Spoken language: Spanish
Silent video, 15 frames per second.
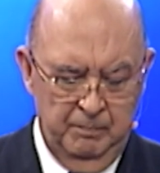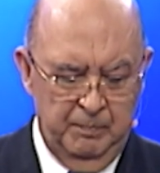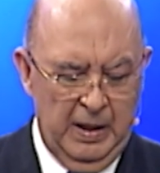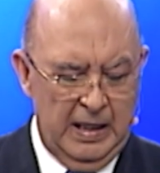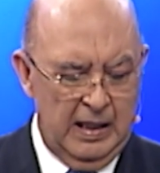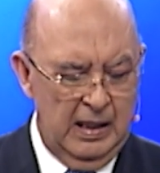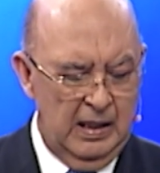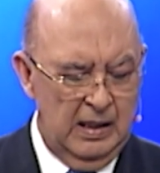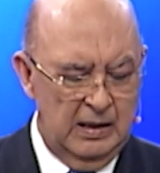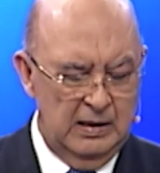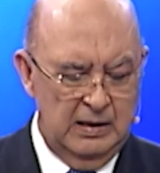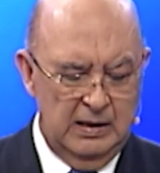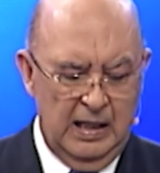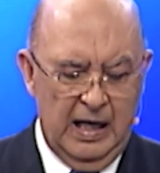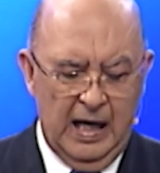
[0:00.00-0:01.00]

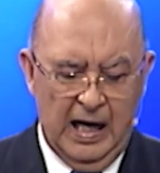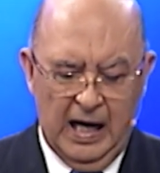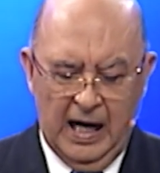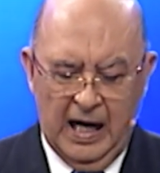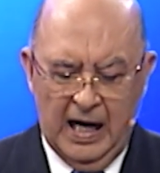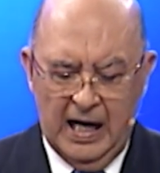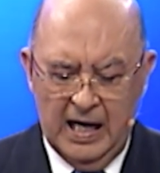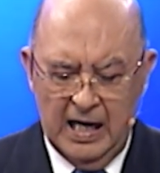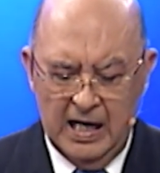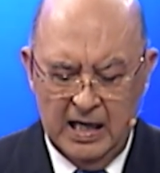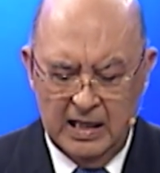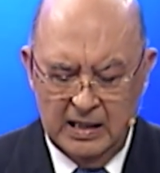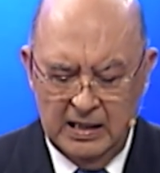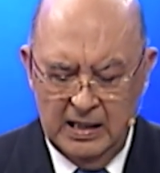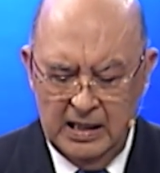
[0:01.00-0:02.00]
para
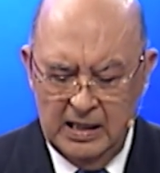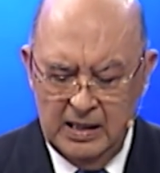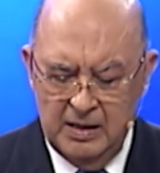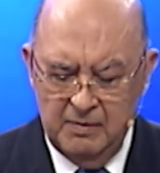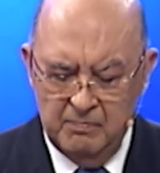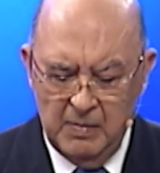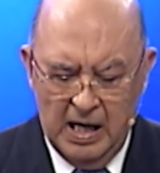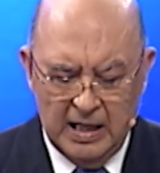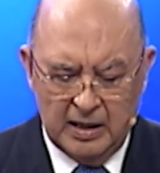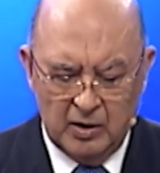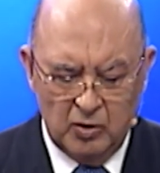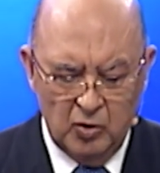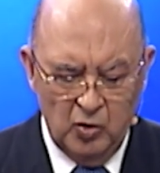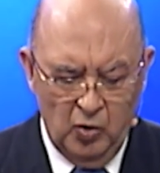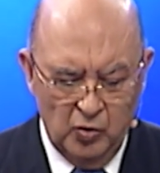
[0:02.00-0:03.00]

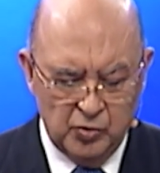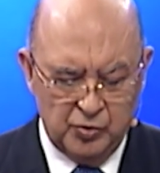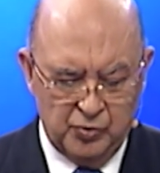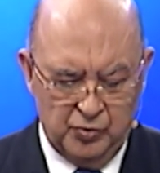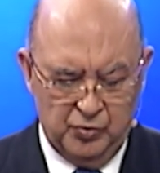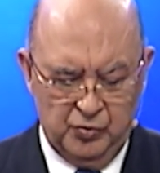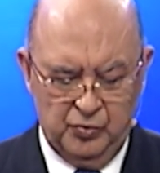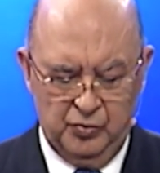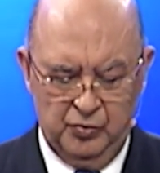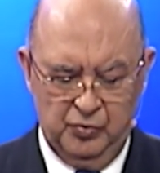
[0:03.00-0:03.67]
animarlos